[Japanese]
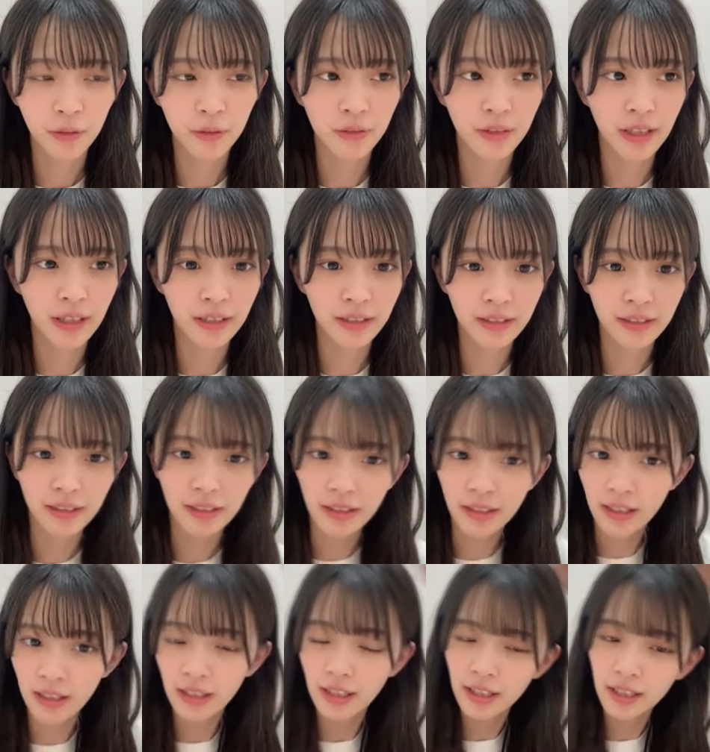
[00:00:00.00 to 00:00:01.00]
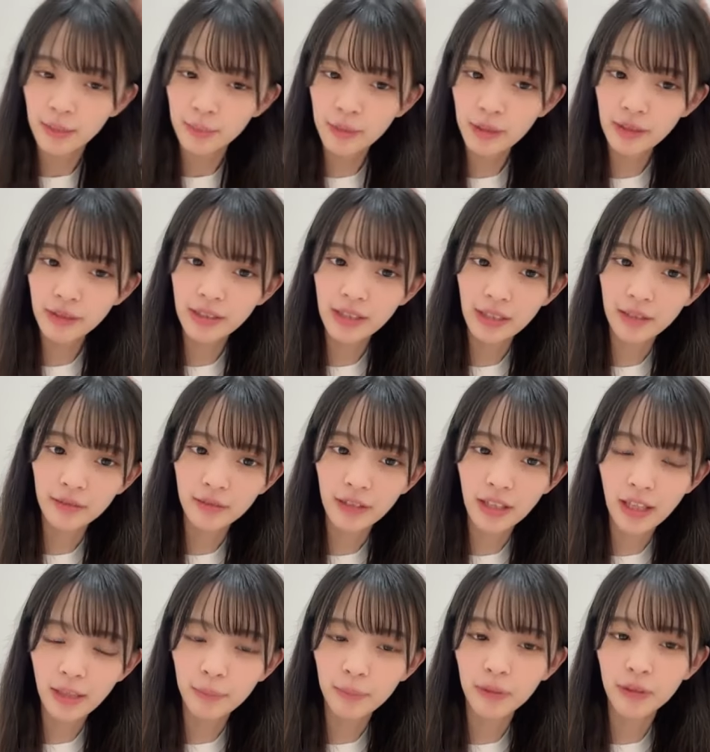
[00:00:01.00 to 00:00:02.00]
今日はみゆさ
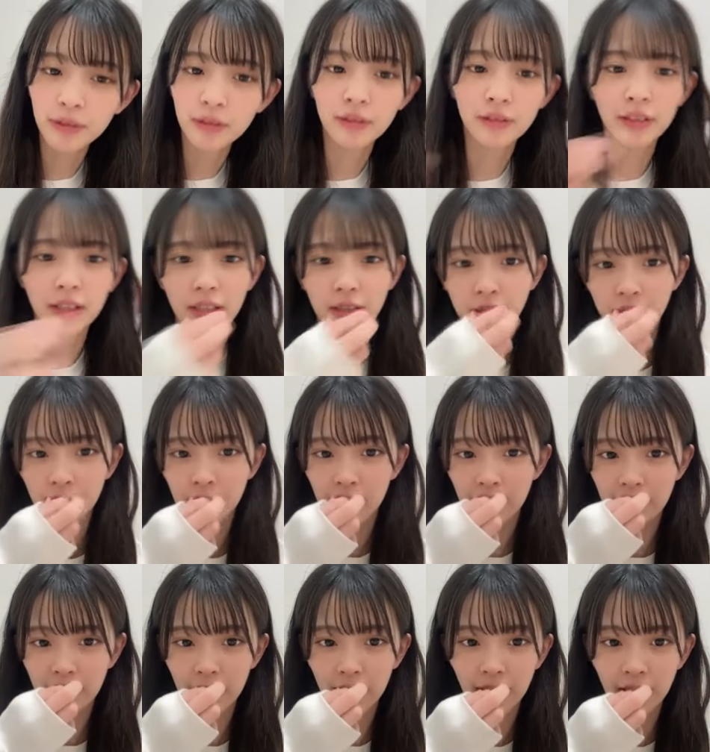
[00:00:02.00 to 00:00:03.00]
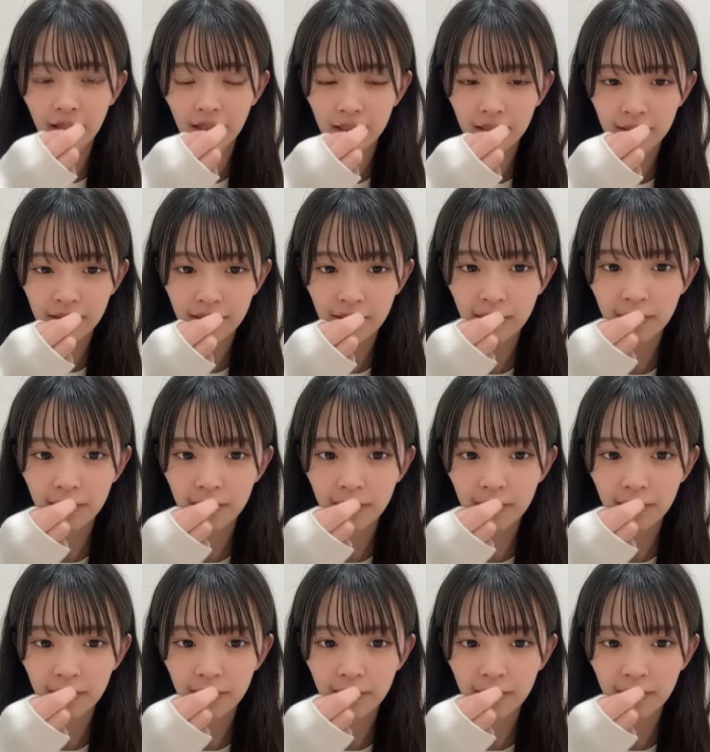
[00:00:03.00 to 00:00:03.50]
んとレイポンのお誕生日でしたね